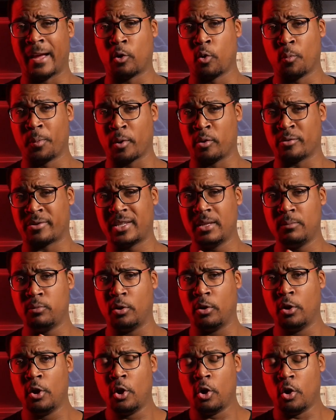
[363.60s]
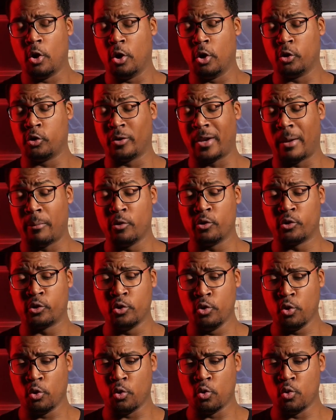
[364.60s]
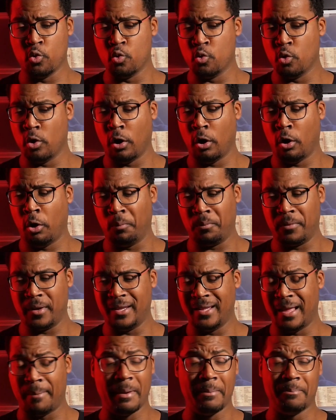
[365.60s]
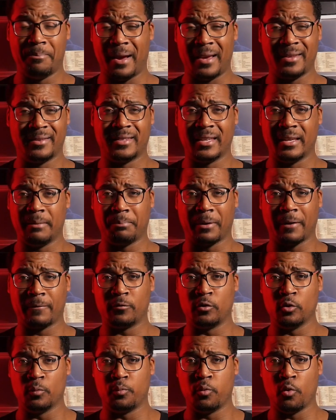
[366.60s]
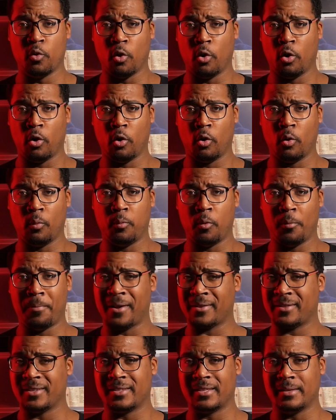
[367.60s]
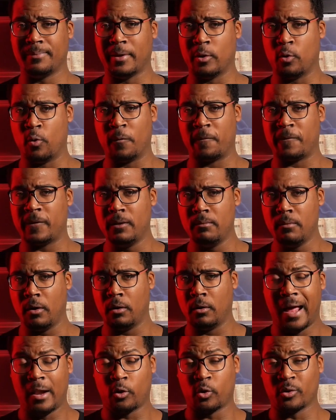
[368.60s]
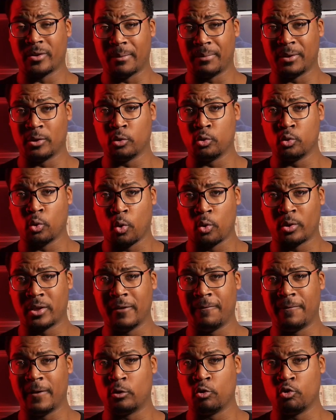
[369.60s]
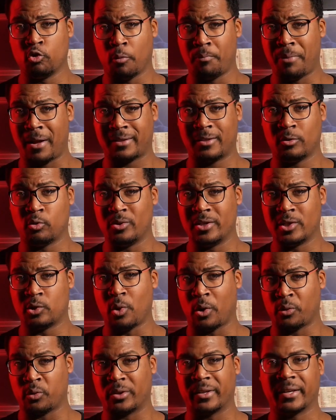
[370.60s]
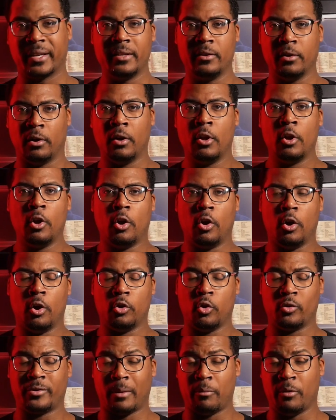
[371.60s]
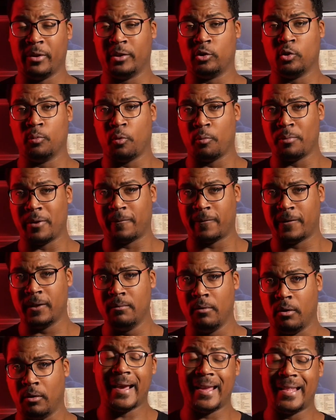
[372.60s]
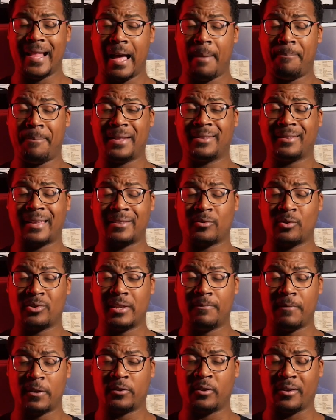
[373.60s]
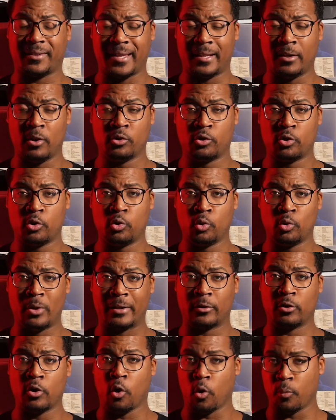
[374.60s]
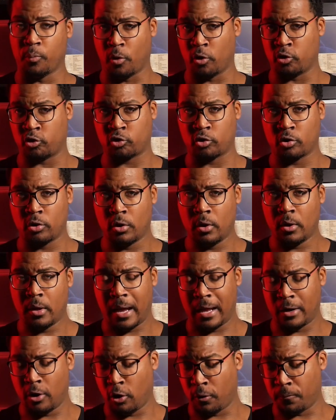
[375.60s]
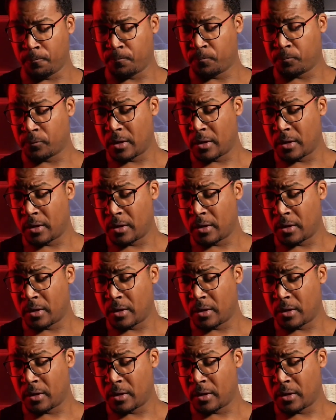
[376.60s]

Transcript: incompréhensible euh, dans la mesure où euh, il n'a même pas été prévenu pour, pour participer au film, alors que d'habitude, Rocky fait toujours partie de l'histoire de Creed, notamment les deux premiers films. Et là, pas de trace de Sylvester Stallone, ce dont l'acteur reproche. Alors,